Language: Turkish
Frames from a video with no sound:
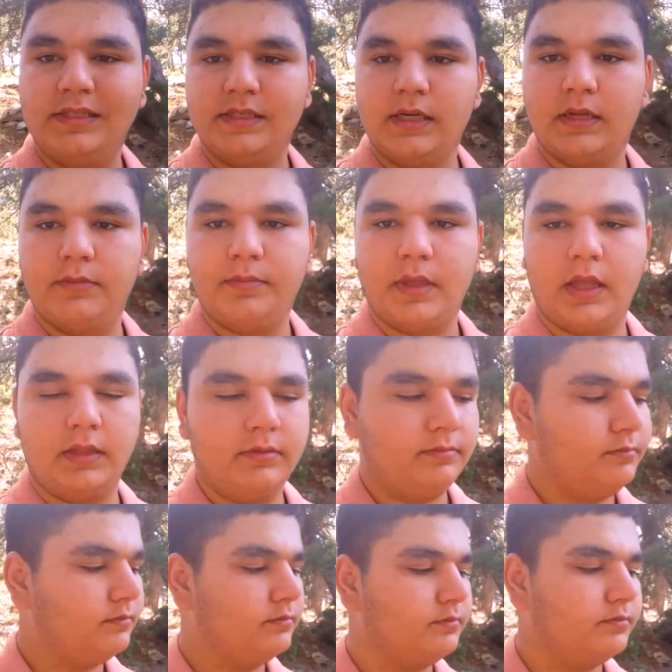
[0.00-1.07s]
hazırlanıp
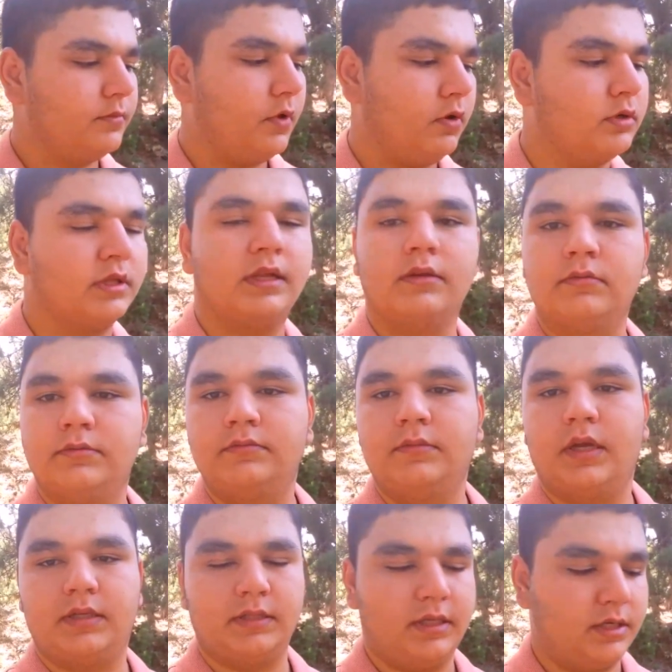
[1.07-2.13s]
geldim. Oradan
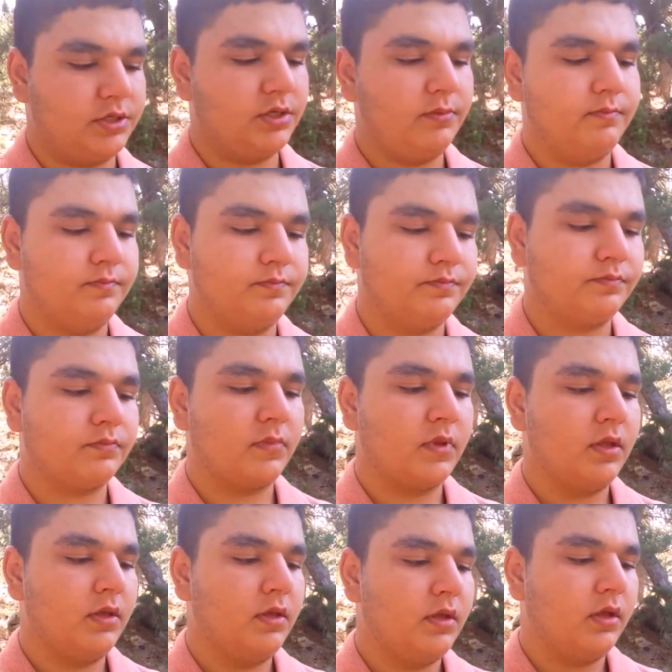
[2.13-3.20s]
aktaracağım.
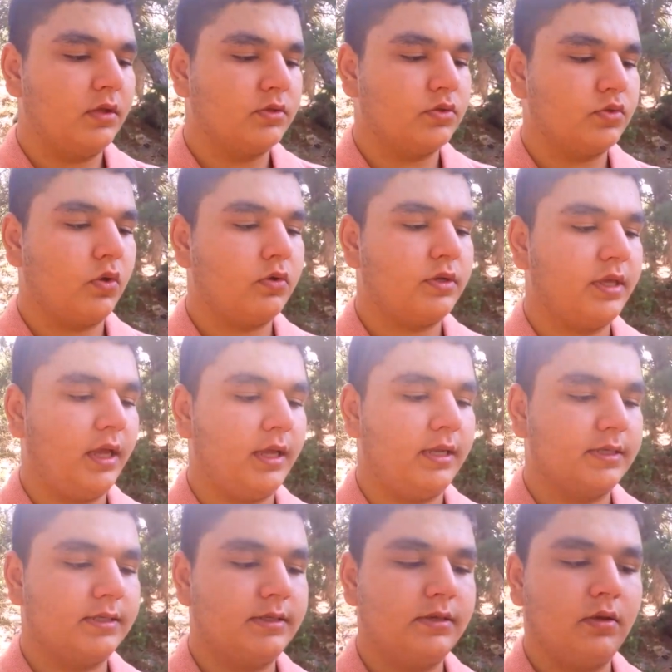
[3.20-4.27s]
Zorkun
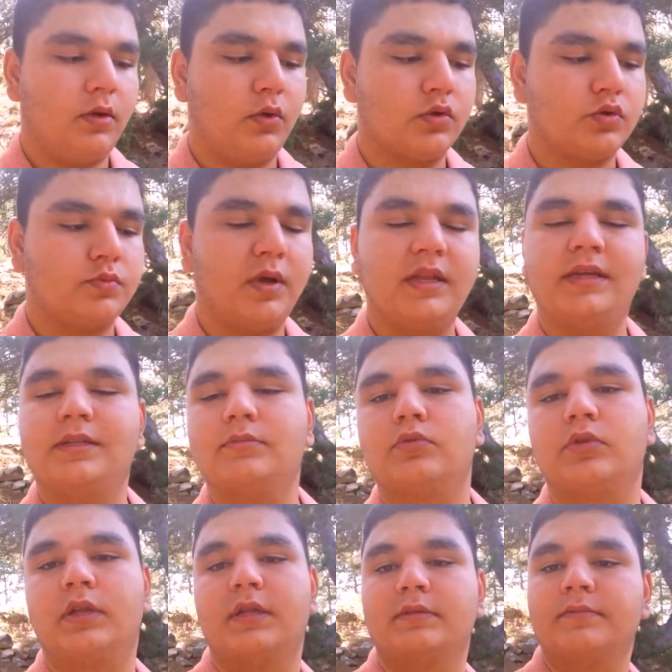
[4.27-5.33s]
Yaylası Osmaniye'de
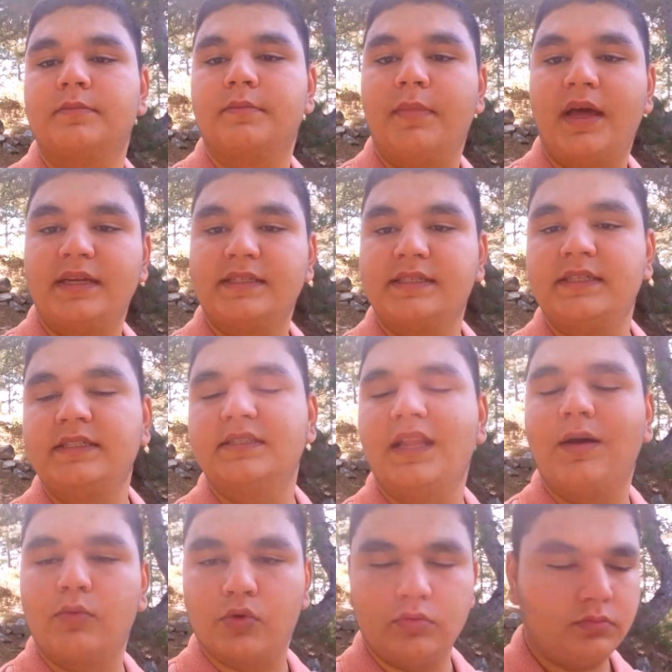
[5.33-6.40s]
bulunan Mersin'in
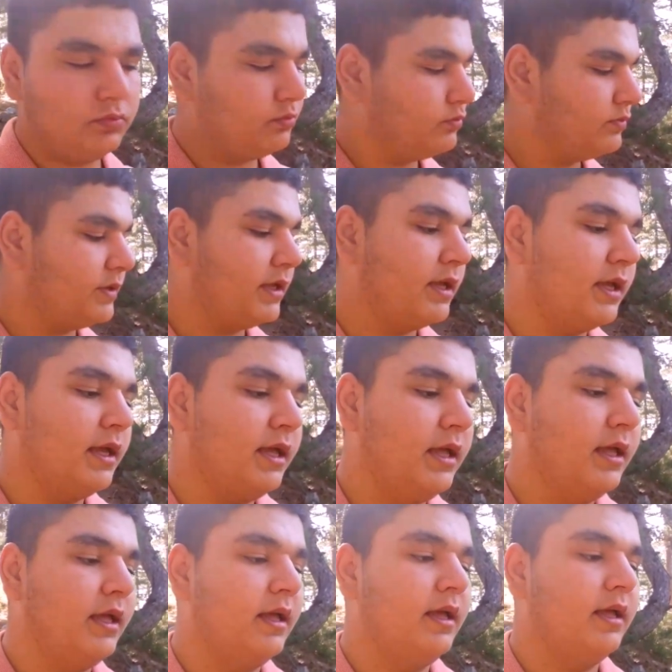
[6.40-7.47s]
Namrun,
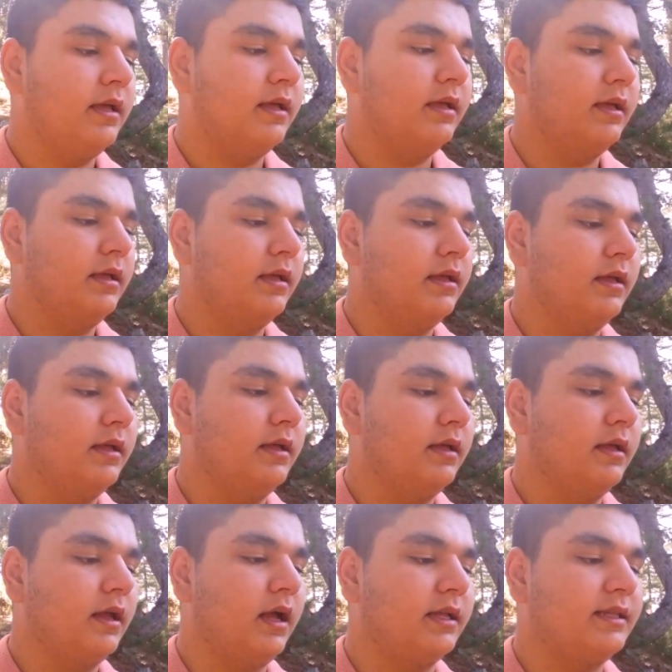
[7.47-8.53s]

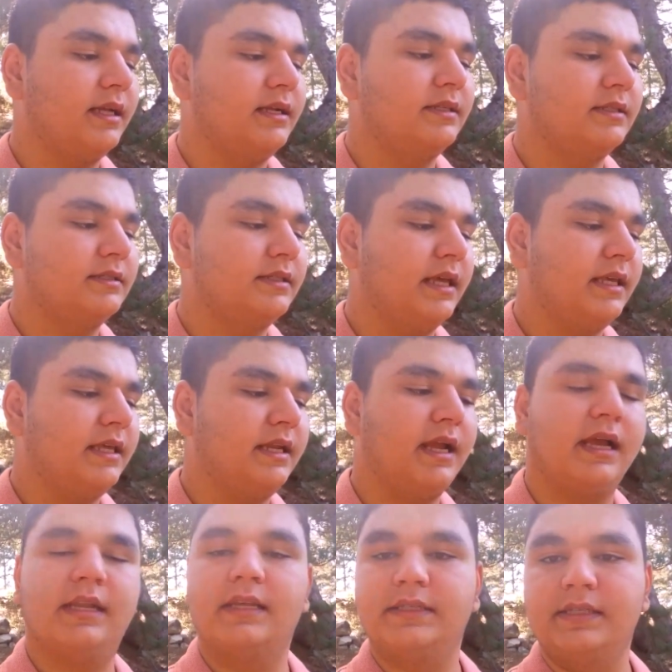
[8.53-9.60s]
ee, Adana'nın Tekir
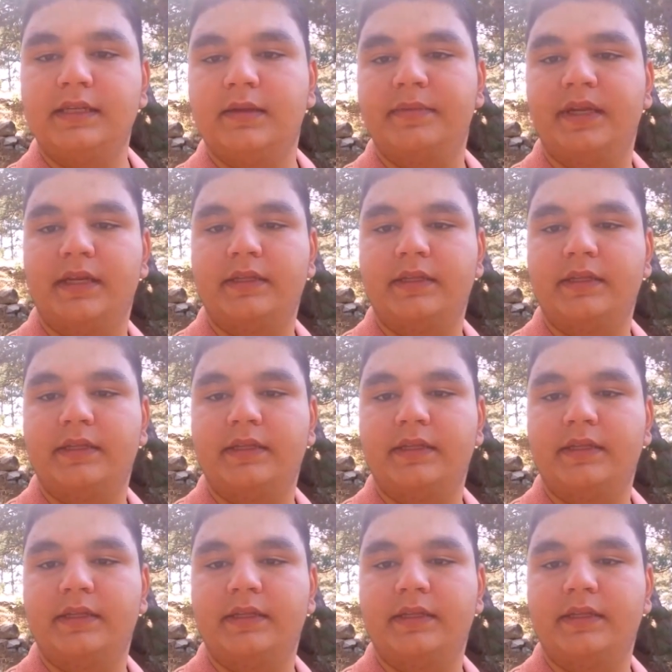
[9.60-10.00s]
Yaylası ile